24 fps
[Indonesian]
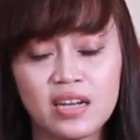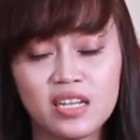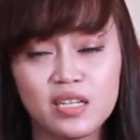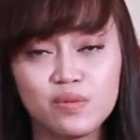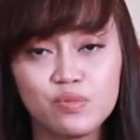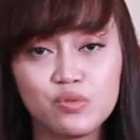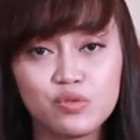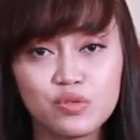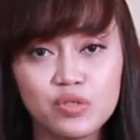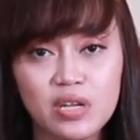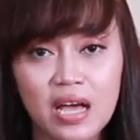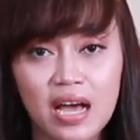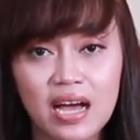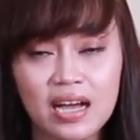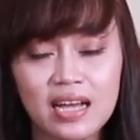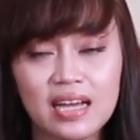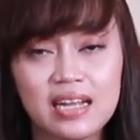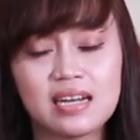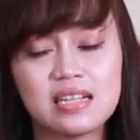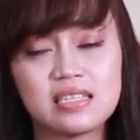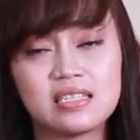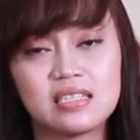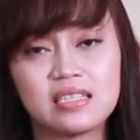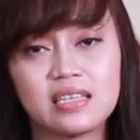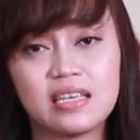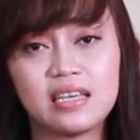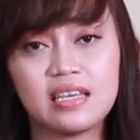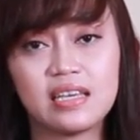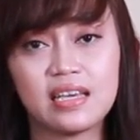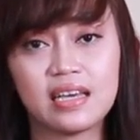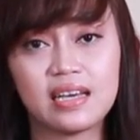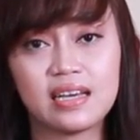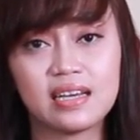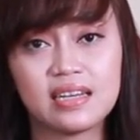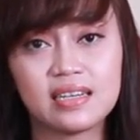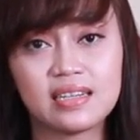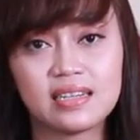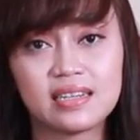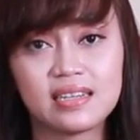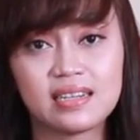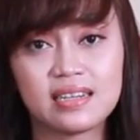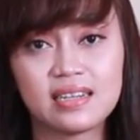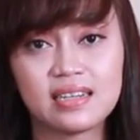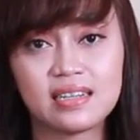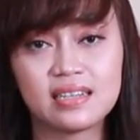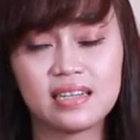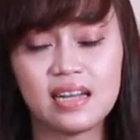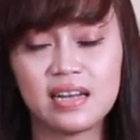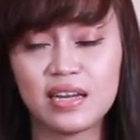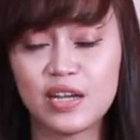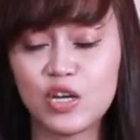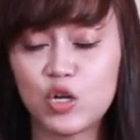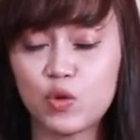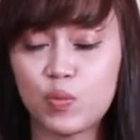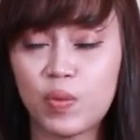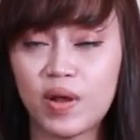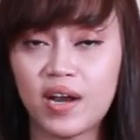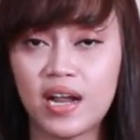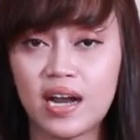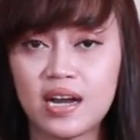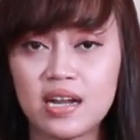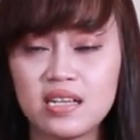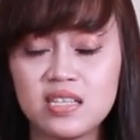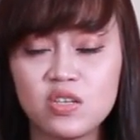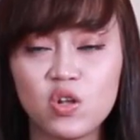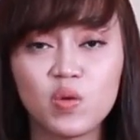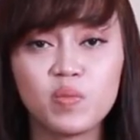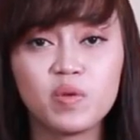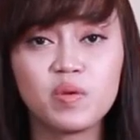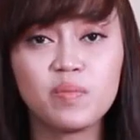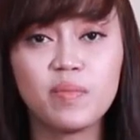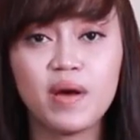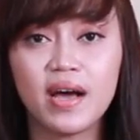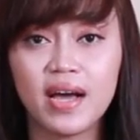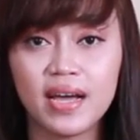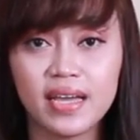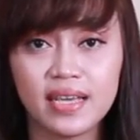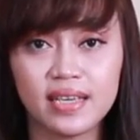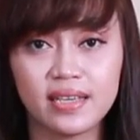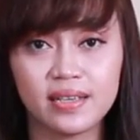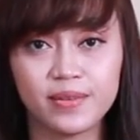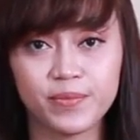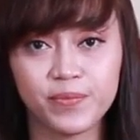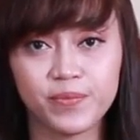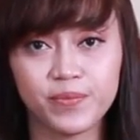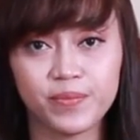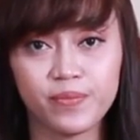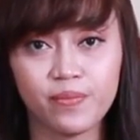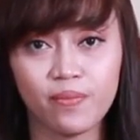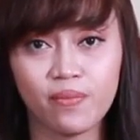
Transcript: dimudahkan rezekinya dan kehidupan Anda jauh lebih baik.